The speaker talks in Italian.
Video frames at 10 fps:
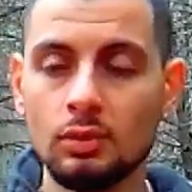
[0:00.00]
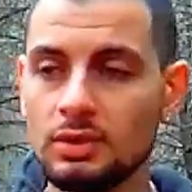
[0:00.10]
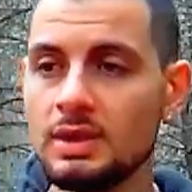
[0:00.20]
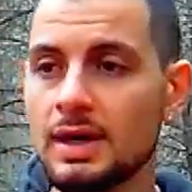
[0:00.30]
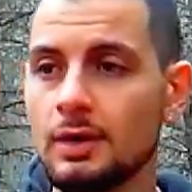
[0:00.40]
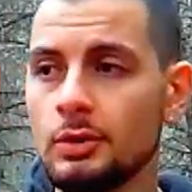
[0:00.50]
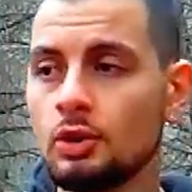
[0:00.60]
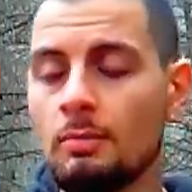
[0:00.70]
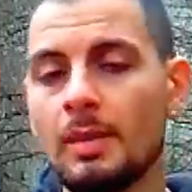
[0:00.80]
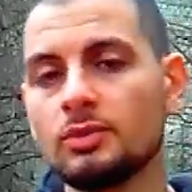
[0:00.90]
Vuol dire che
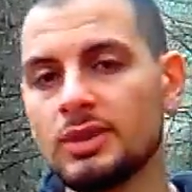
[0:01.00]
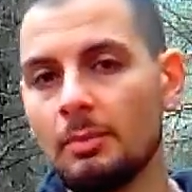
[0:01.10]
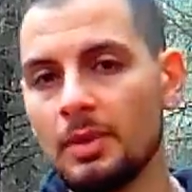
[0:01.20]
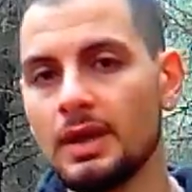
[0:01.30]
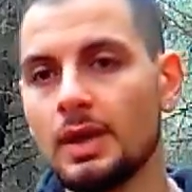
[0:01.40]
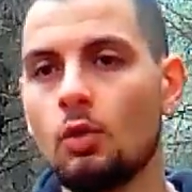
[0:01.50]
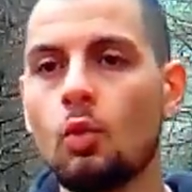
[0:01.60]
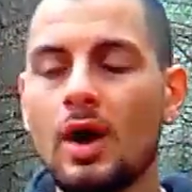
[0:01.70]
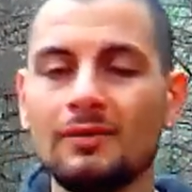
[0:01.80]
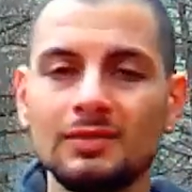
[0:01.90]
noi dobbiamo sapere
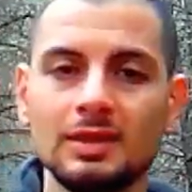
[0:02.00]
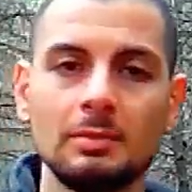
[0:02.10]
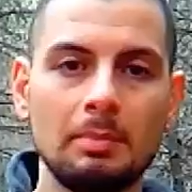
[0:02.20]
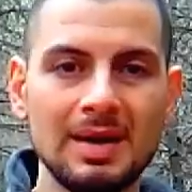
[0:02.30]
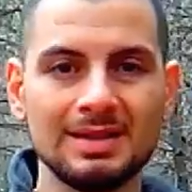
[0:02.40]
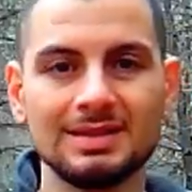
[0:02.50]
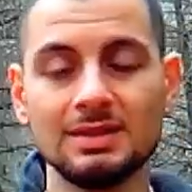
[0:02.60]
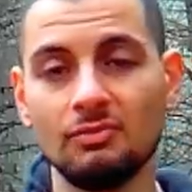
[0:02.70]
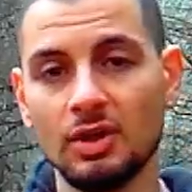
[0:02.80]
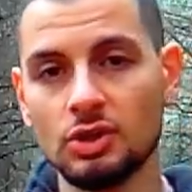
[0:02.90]
quanti
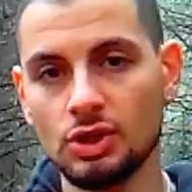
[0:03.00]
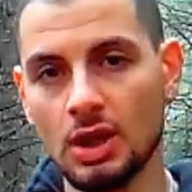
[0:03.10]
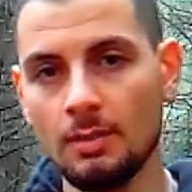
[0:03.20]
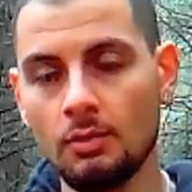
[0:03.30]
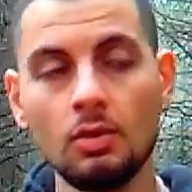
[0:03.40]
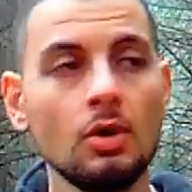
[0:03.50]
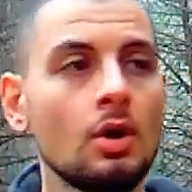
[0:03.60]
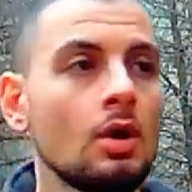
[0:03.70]
passi facciamo